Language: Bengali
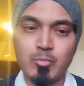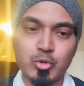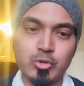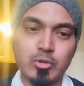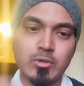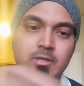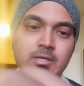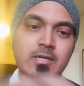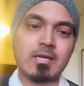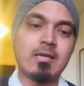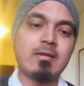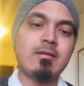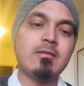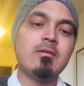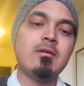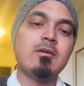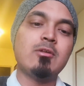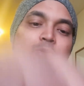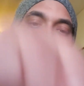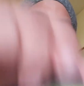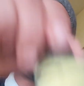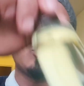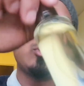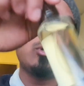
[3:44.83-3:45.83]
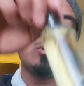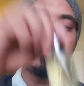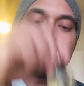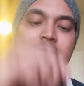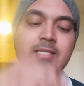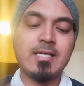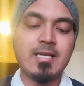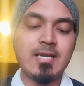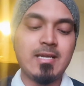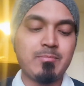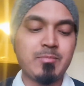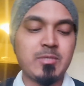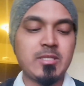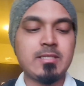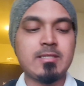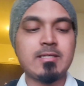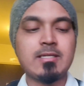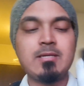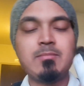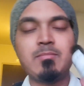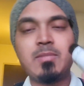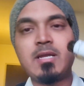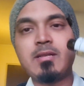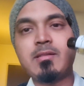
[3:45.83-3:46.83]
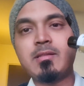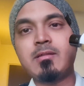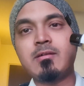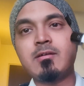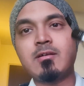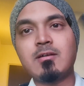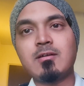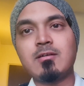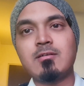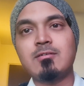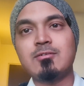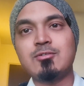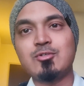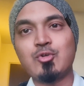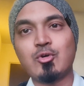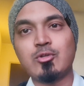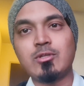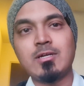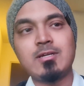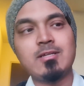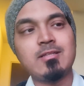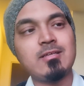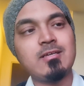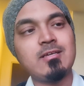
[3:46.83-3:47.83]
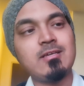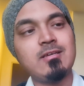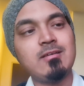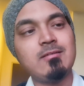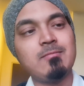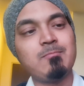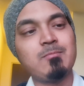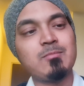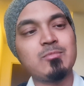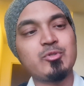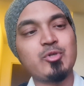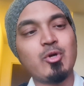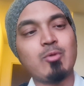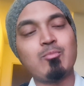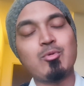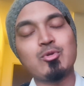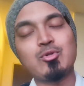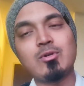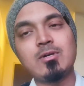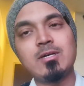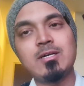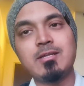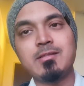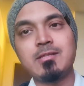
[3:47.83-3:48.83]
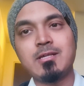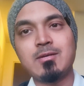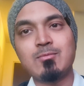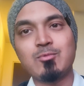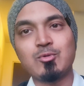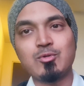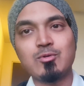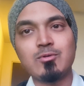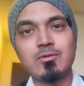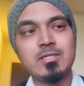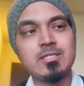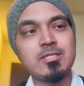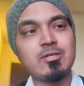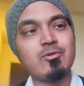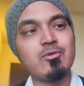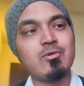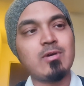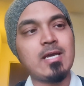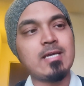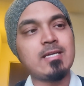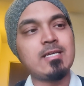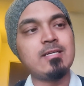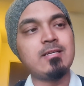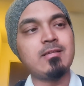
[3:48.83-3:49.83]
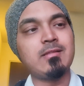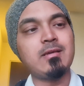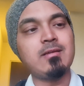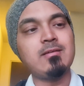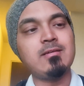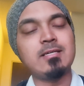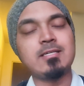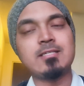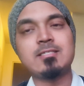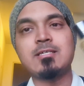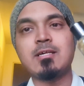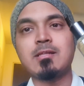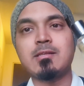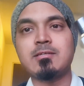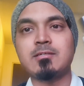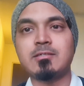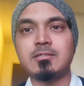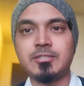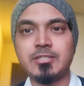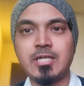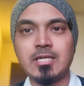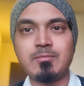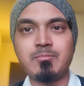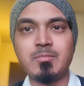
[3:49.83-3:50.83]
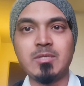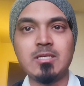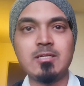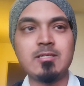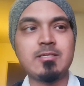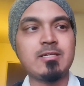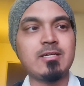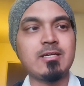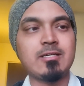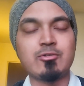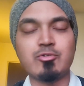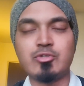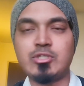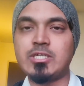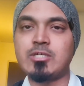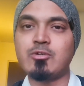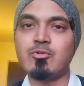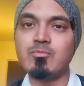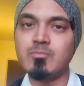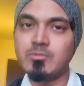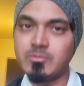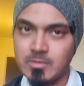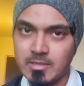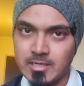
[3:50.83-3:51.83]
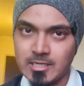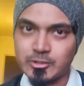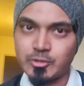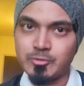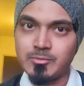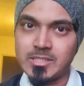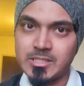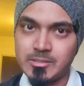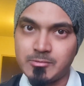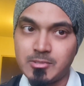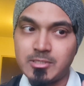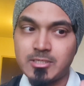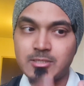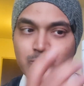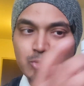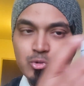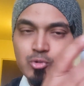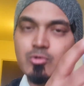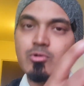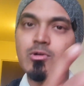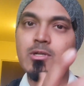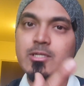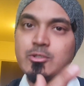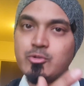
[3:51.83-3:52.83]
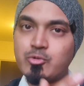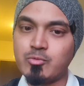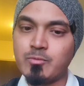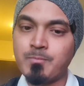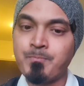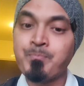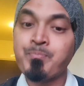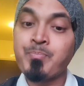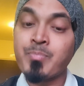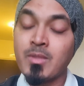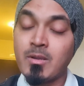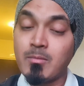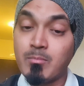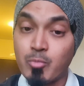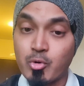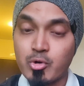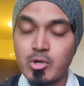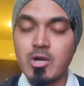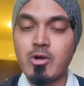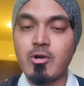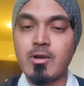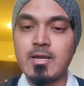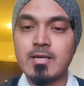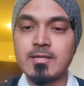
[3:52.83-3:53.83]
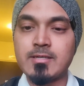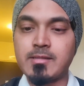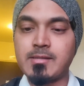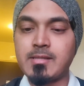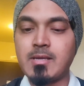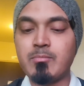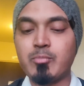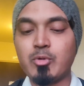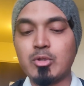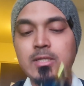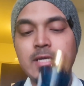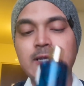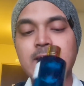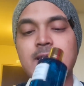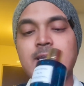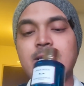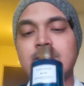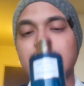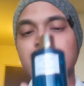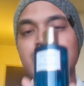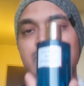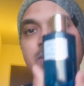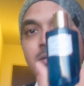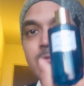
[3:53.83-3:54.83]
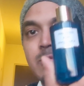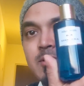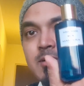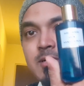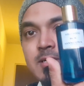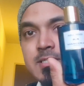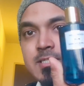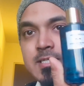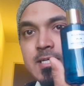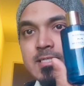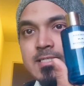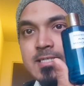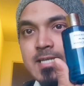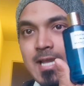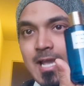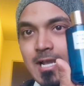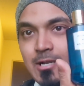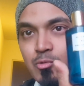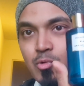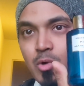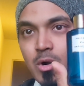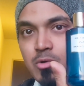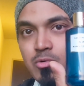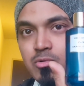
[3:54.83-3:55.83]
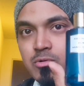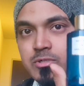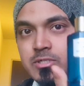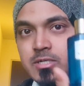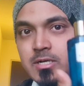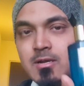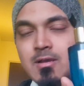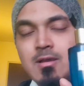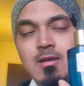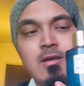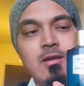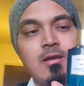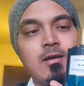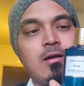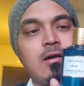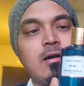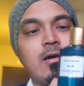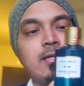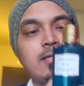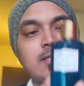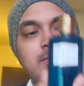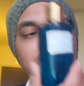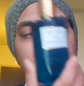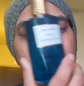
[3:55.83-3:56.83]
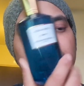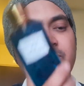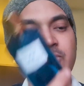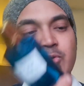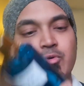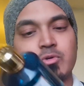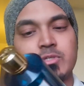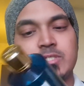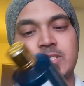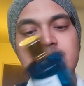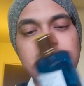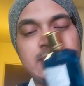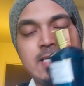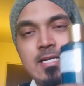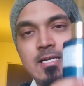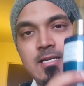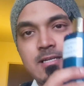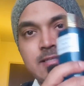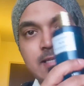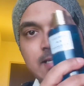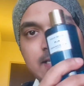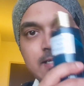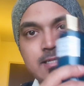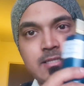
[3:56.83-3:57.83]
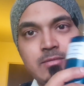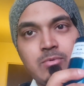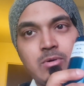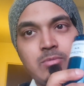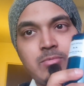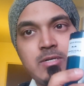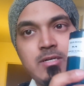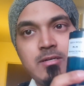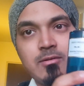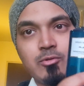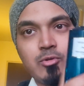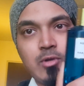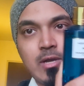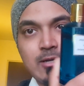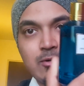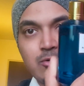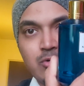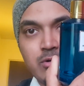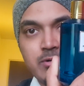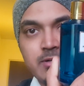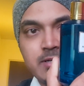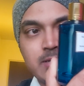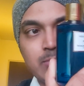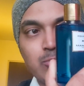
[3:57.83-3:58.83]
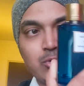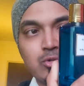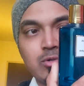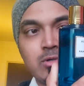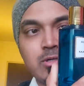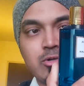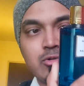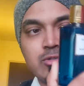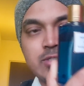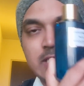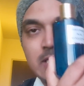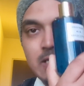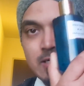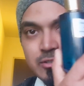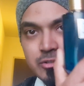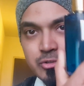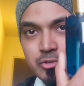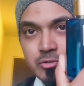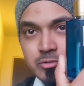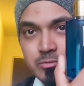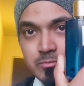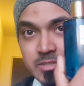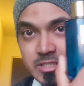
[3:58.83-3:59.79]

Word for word: বোতলের গায়ে তো বোতলটা দেখাই আপনাদেরকে ম্যানসেরার যথারীতি সব বোতলের ডিজাইনের মতো এটাও একই ডিজাইন এটা জাস্ট ষাট মিলিলিটার একটু চিকন একশো বিশ মিলিলিটার বোতলগুলো একটু মোটা হয় একটা স্যাম্পল দেখাই এটা হচ্ছে আমার কাছে আছে অ্যাকুয়াউড এটা আমি রিভিউ করছি চ্যানেলে দেখে নিতে পারবেন তো অ্যাকুয়াউডের এই বোতলটা হচ্ছে একশো